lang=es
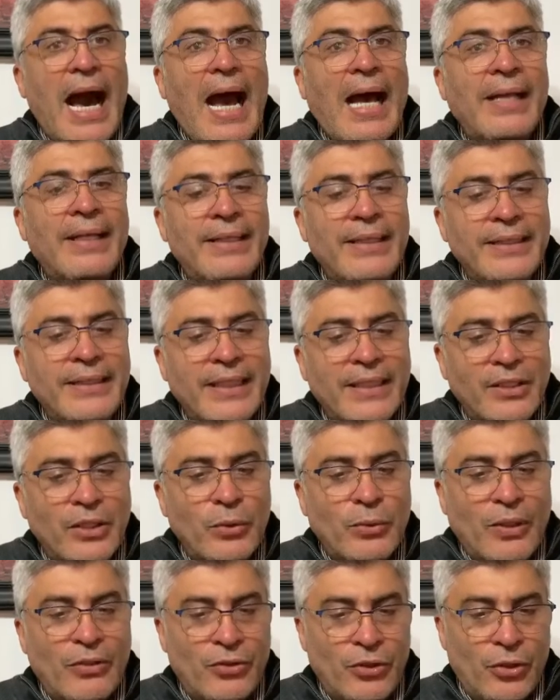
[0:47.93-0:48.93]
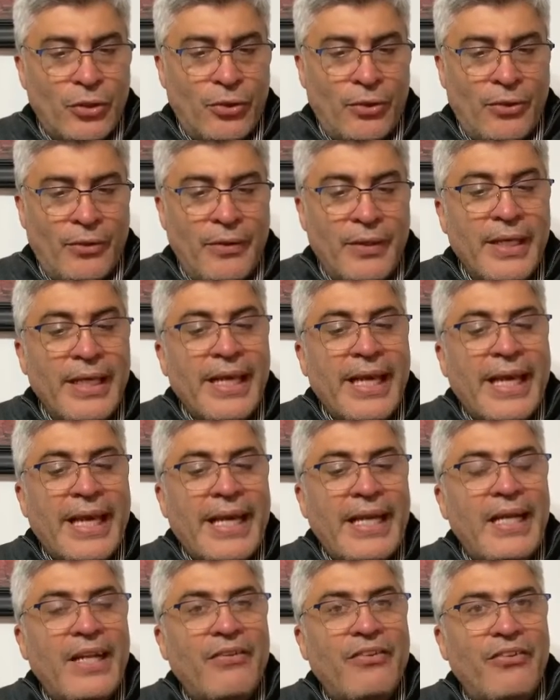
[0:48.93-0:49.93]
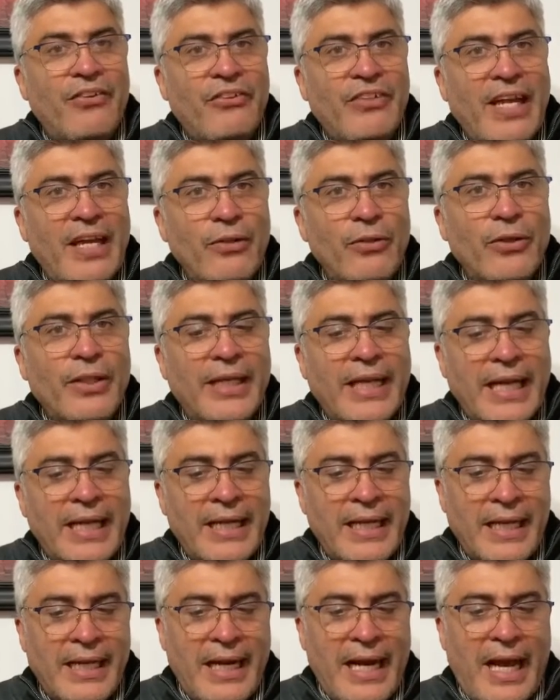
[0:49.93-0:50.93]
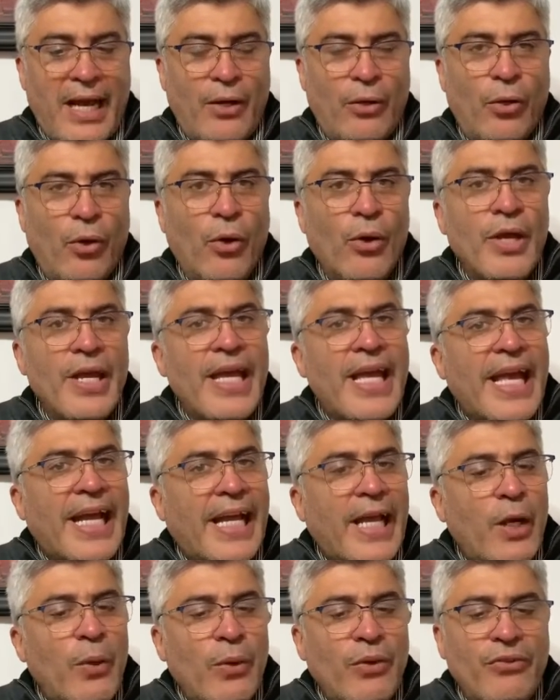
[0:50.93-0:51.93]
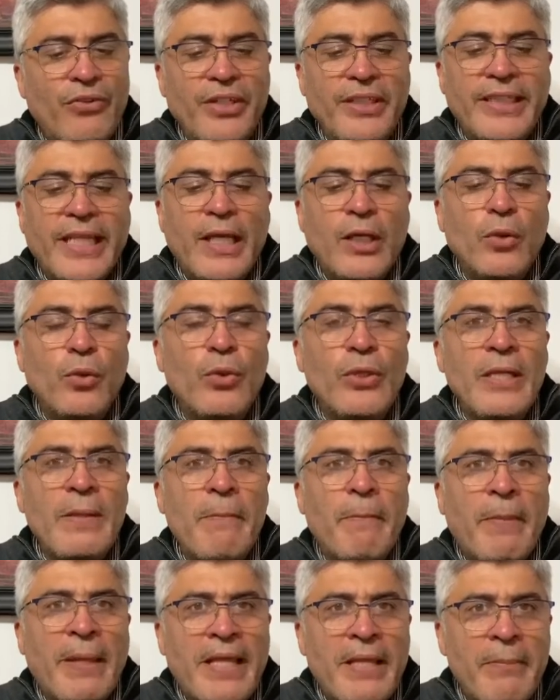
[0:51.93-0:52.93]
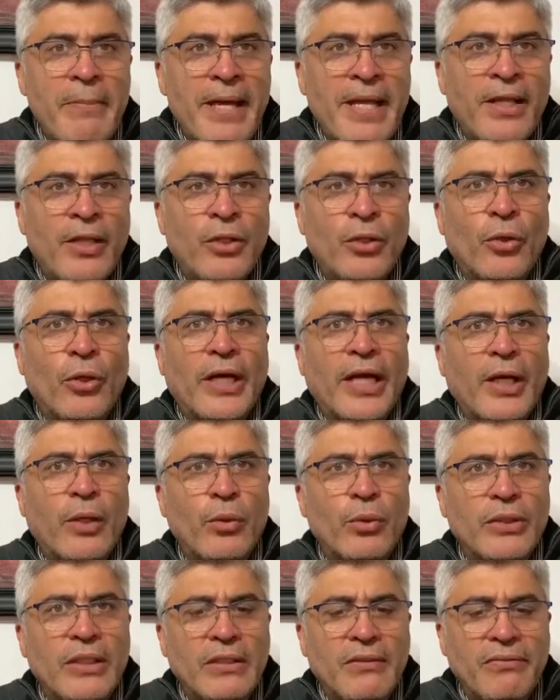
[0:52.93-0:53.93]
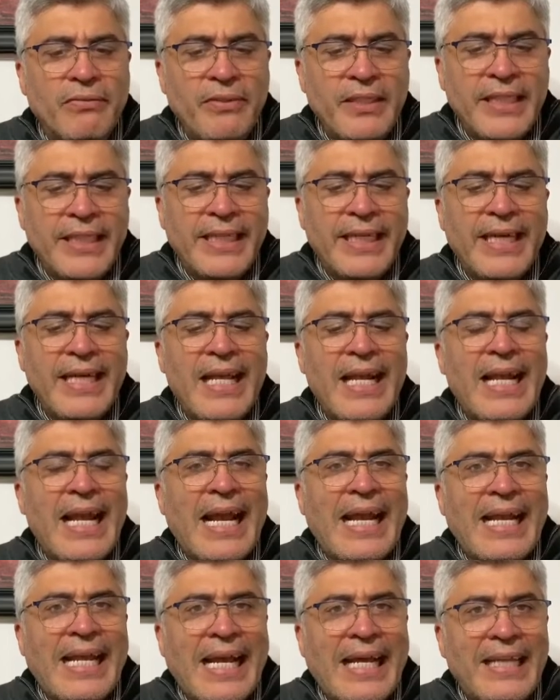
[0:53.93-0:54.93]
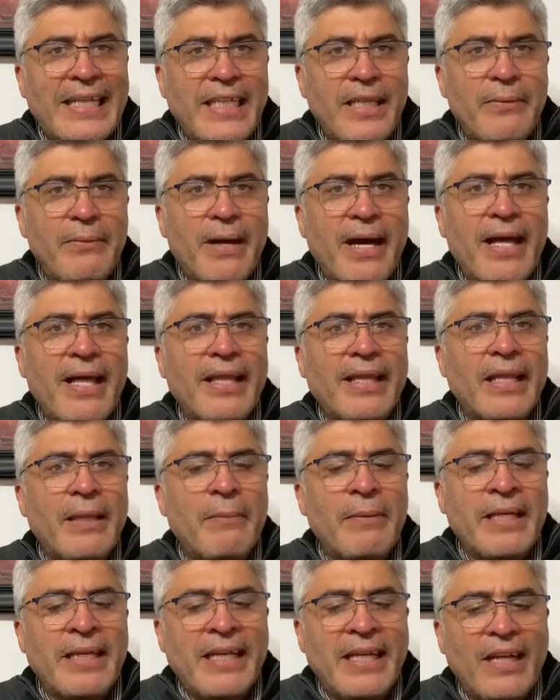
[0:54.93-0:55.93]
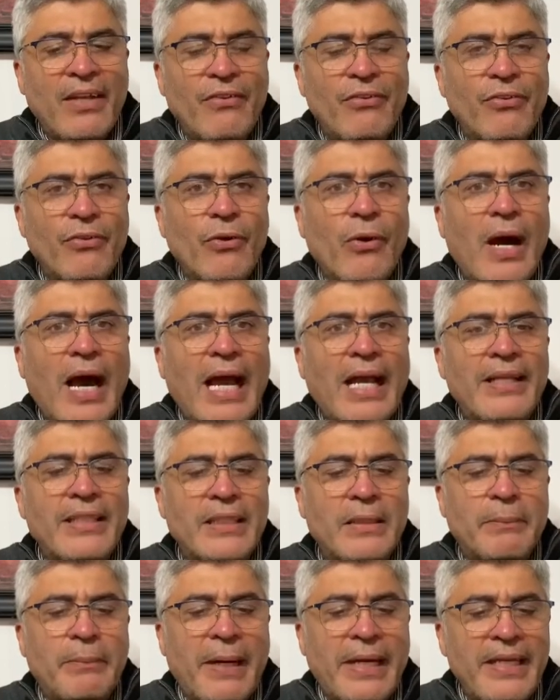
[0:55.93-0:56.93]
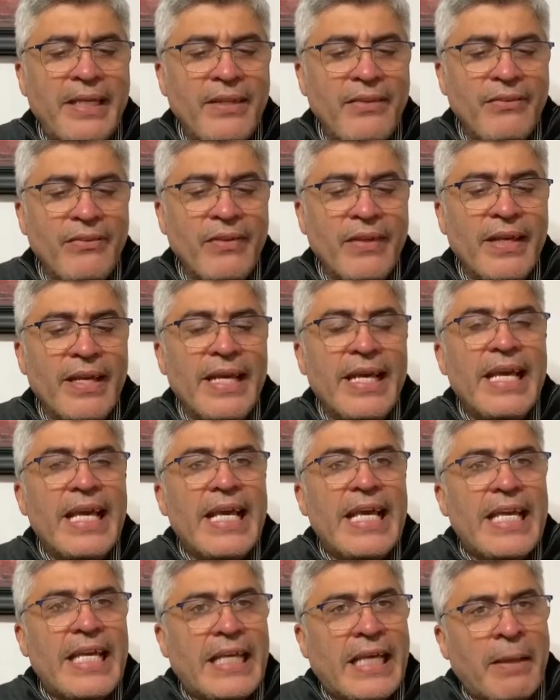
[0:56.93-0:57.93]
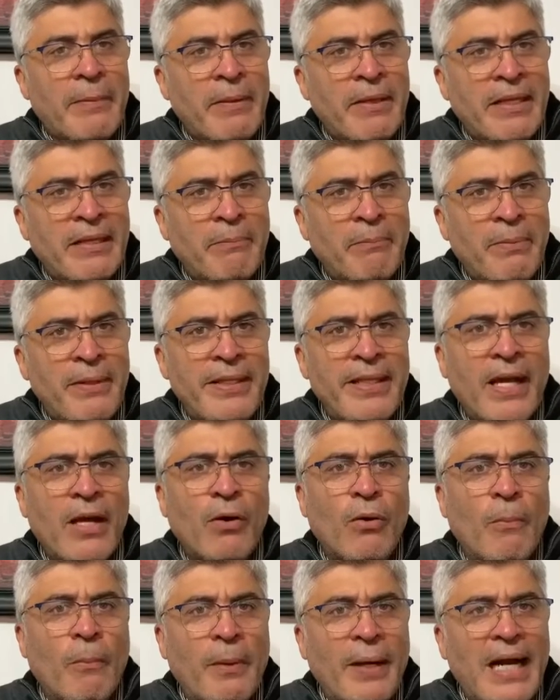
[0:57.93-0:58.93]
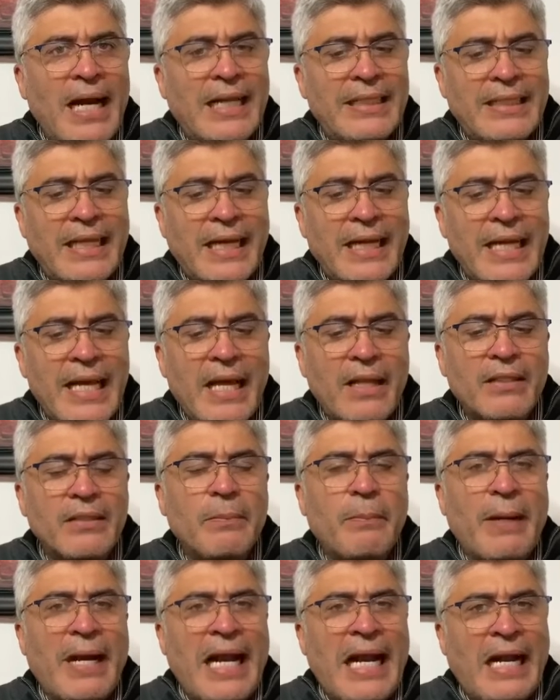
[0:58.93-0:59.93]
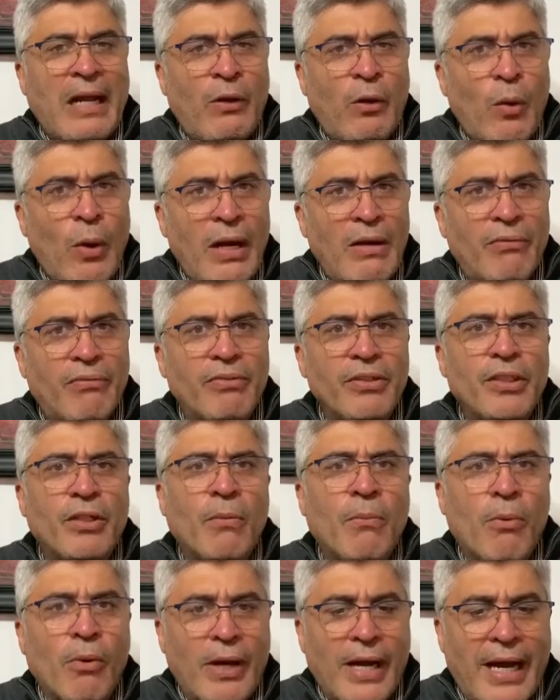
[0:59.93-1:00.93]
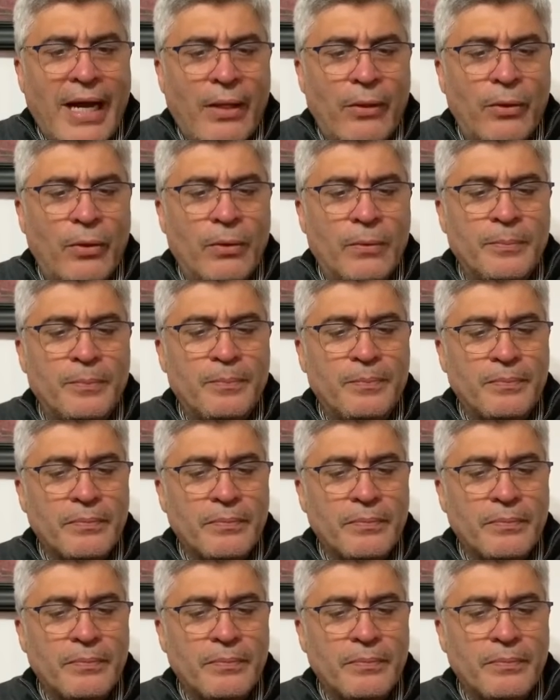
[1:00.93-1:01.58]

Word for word: Ante esta situación, es necesario dejar en claro que no existe ningún impedimento que justifique la negativa de mi ingreso a ese país y que me impidan cumplir las tareas para las cuales fui convocado.